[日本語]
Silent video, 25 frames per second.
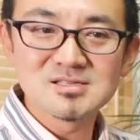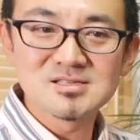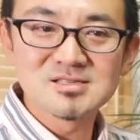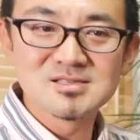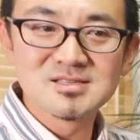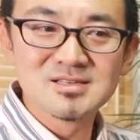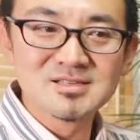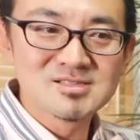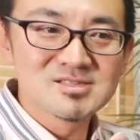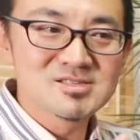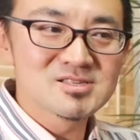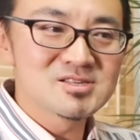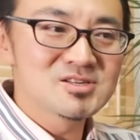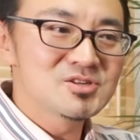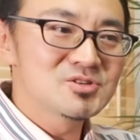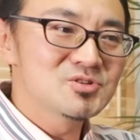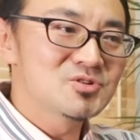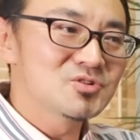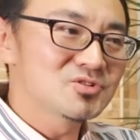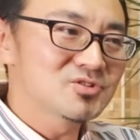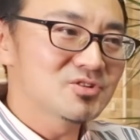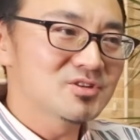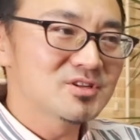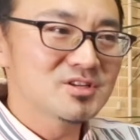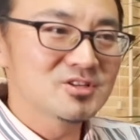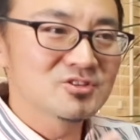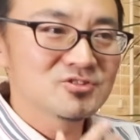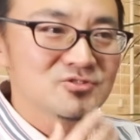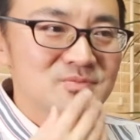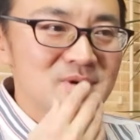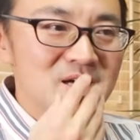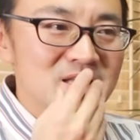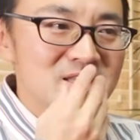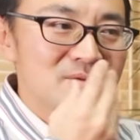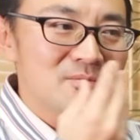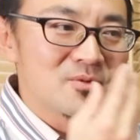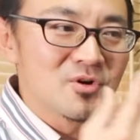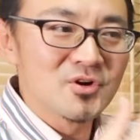で次の音に行く
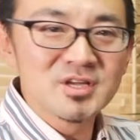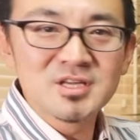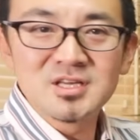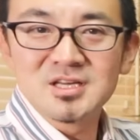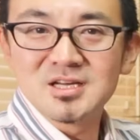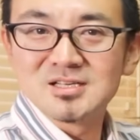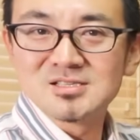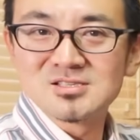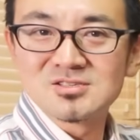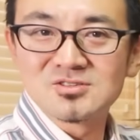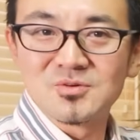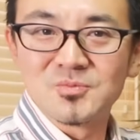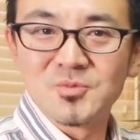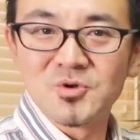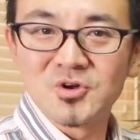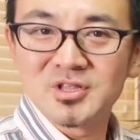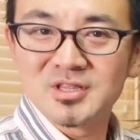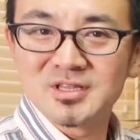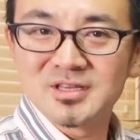までも息がずっと漏れ